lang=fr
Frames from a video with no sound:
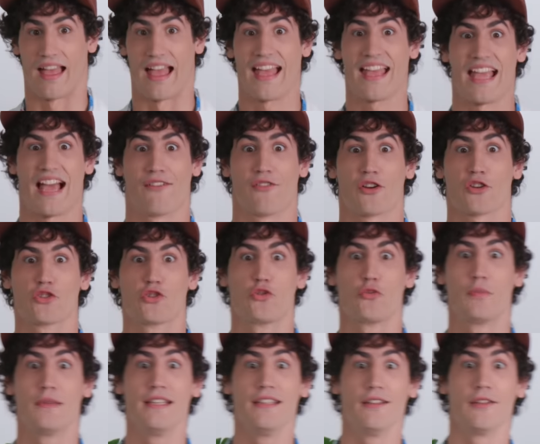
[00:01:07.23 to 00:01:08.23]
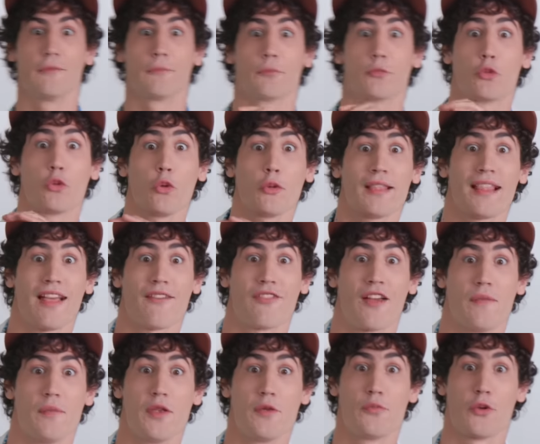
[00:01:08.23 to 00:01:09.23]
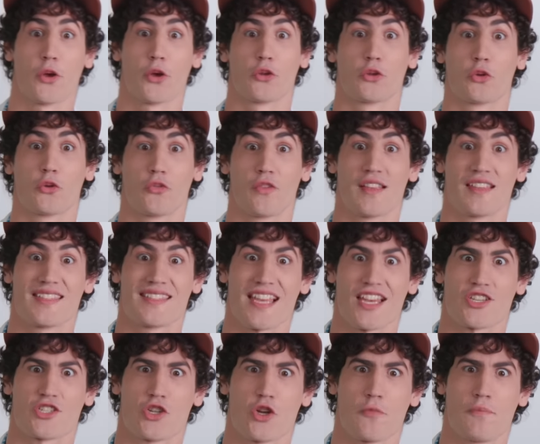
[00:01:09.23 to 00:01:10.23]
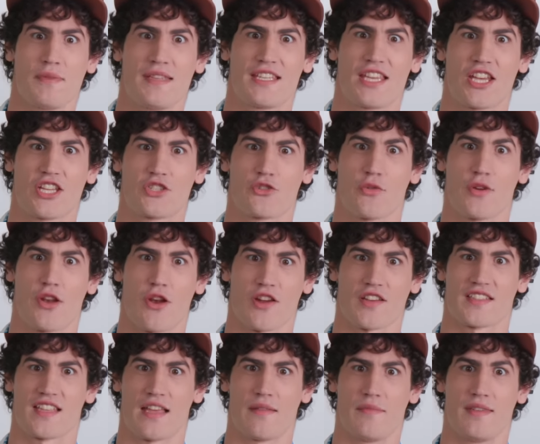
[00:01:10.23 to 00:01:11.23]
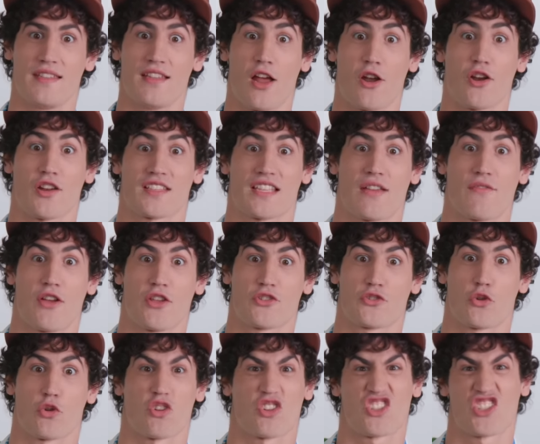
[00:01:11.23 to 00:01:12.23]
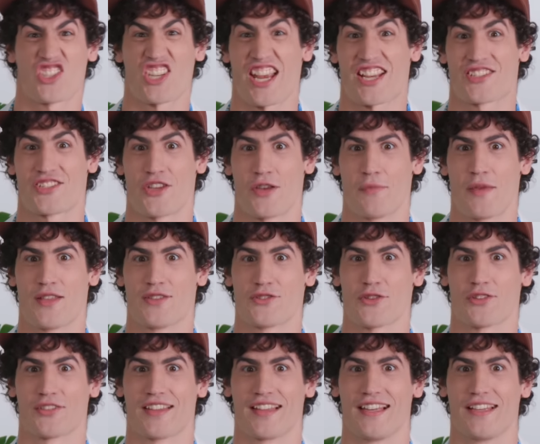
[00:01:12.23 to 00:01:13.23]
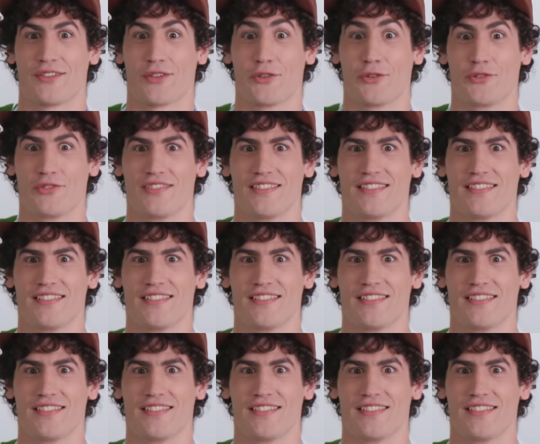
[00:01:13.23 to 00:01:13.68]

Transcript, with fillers: Hey, avant que j'oublie, là, toute la famille peut retrouver Sacha, Pikachu et leurs amis dans leurs aventures chaque semaine sur Télétoon.